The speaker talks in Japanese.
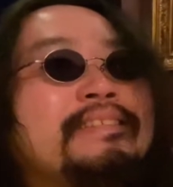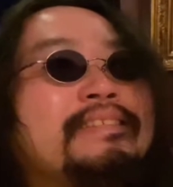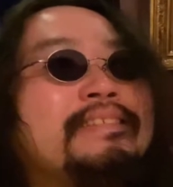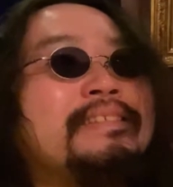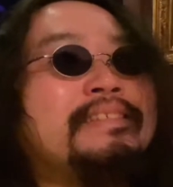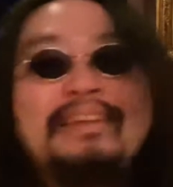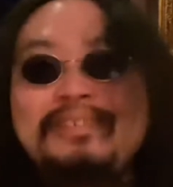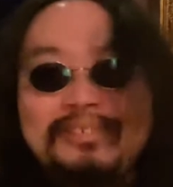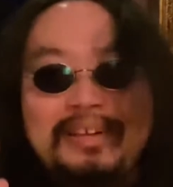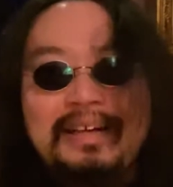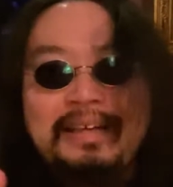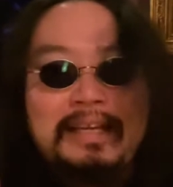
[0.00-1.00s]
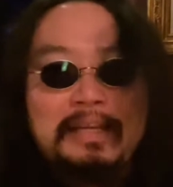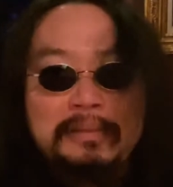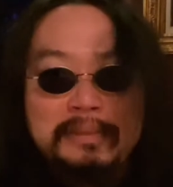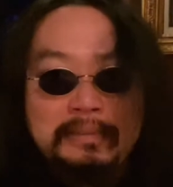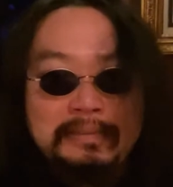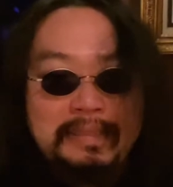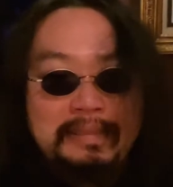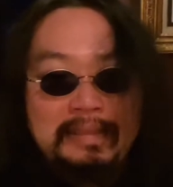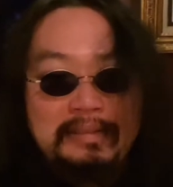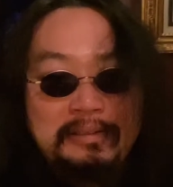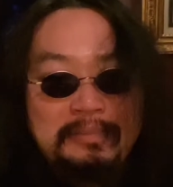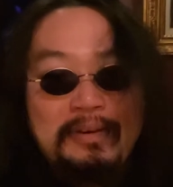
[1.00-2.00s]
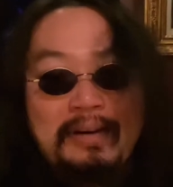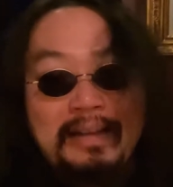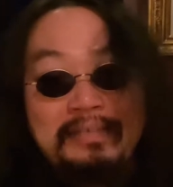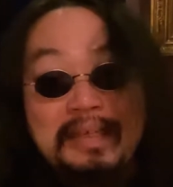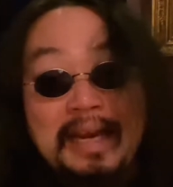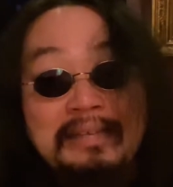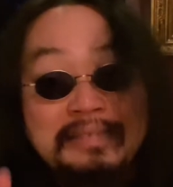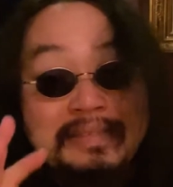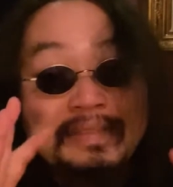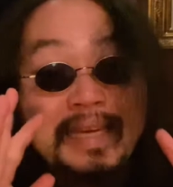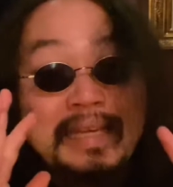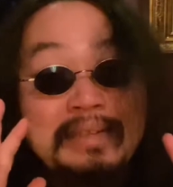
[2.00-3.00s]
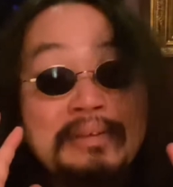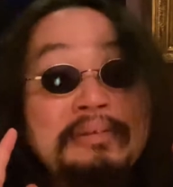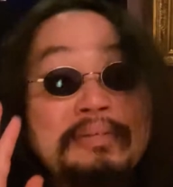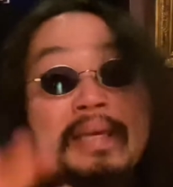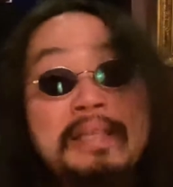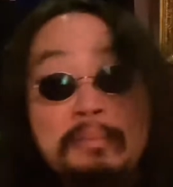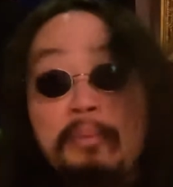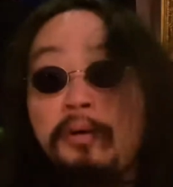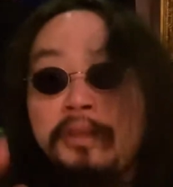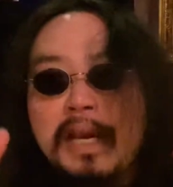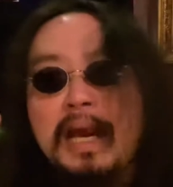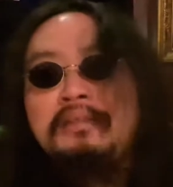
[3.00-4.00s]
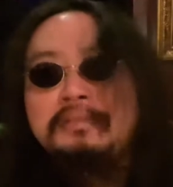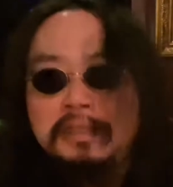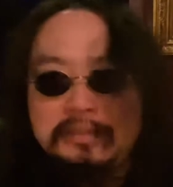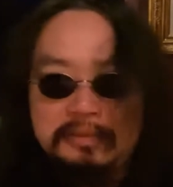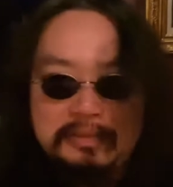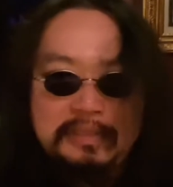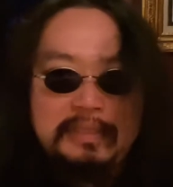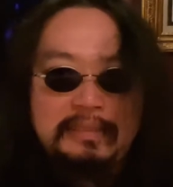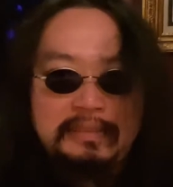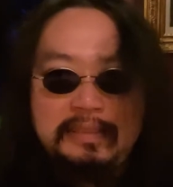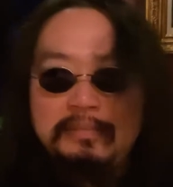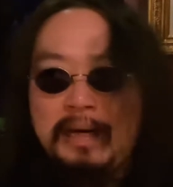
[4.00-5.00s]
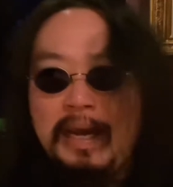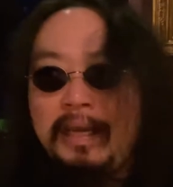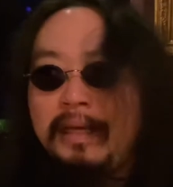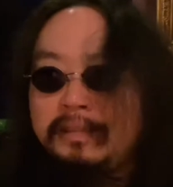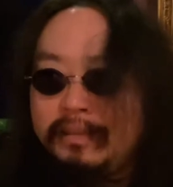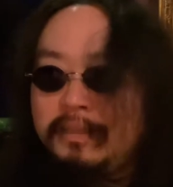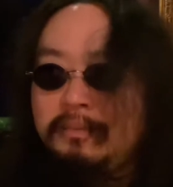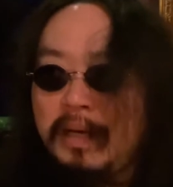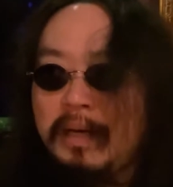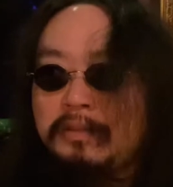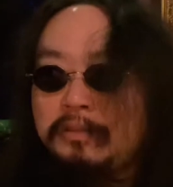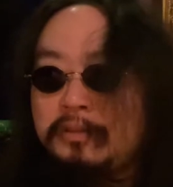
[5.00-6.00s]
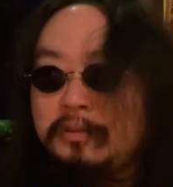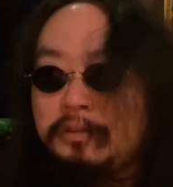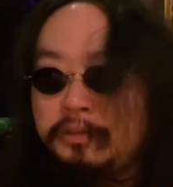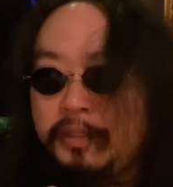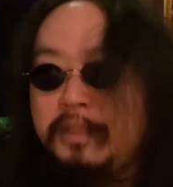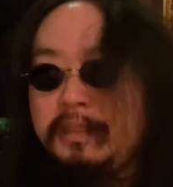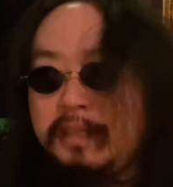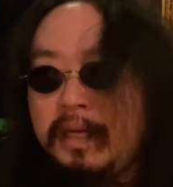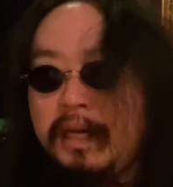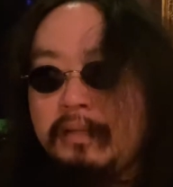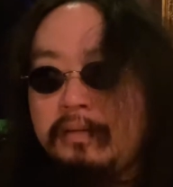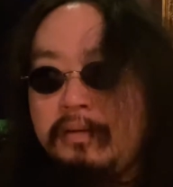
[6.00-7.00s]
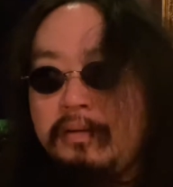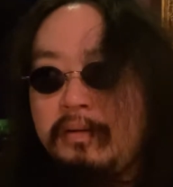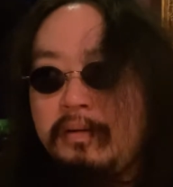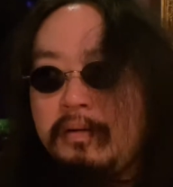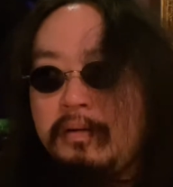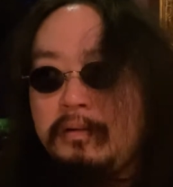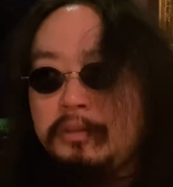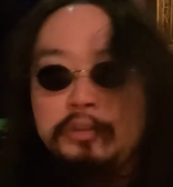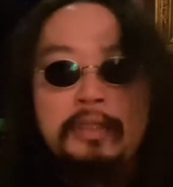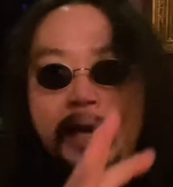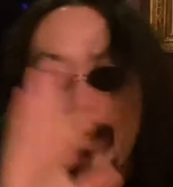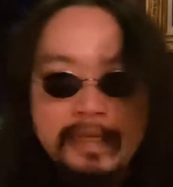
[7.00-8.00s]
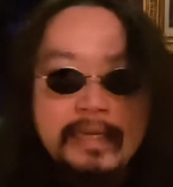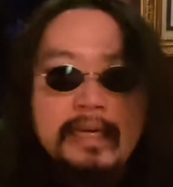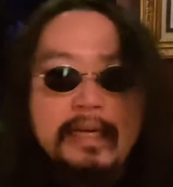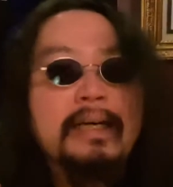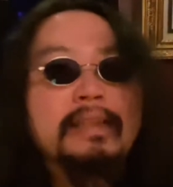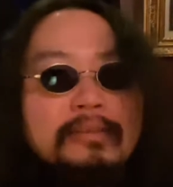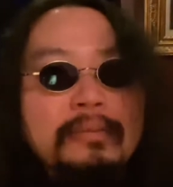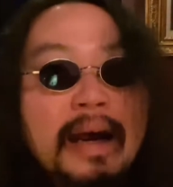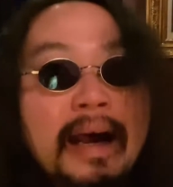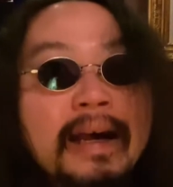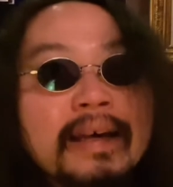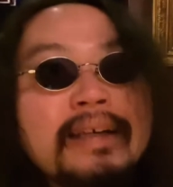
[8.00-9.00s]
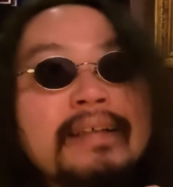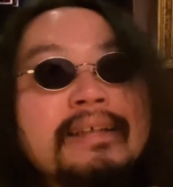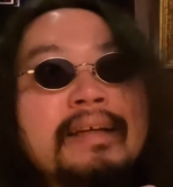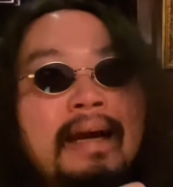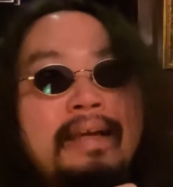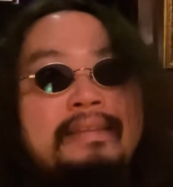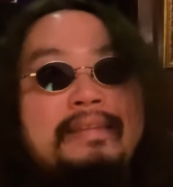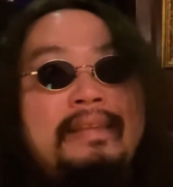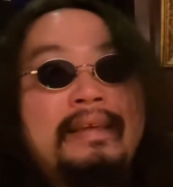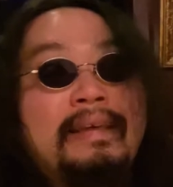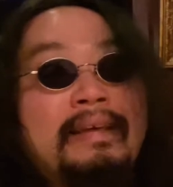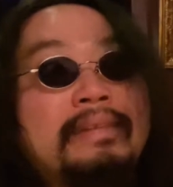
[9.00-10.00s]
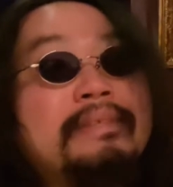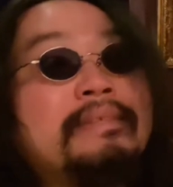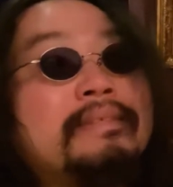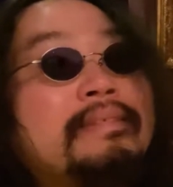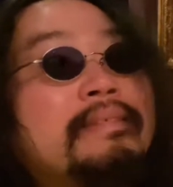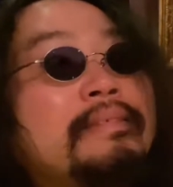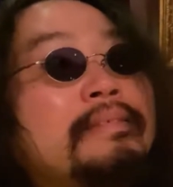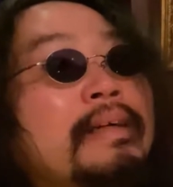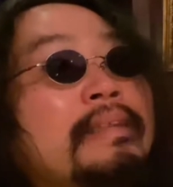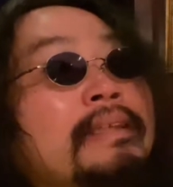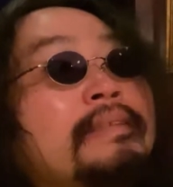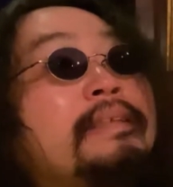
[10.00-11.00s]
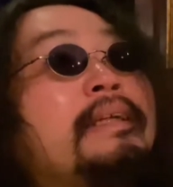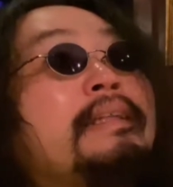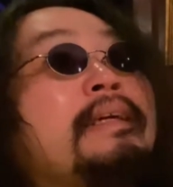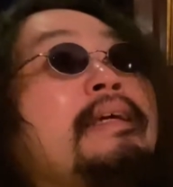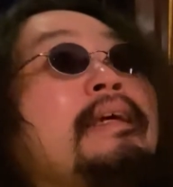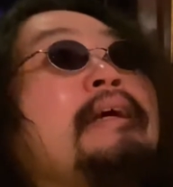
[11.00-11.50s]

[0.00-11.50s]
言ってることわからないかもしれませんけども、カウンターの上に森があるんですよ、うちですね。林、樹林、樹海があって、私がね、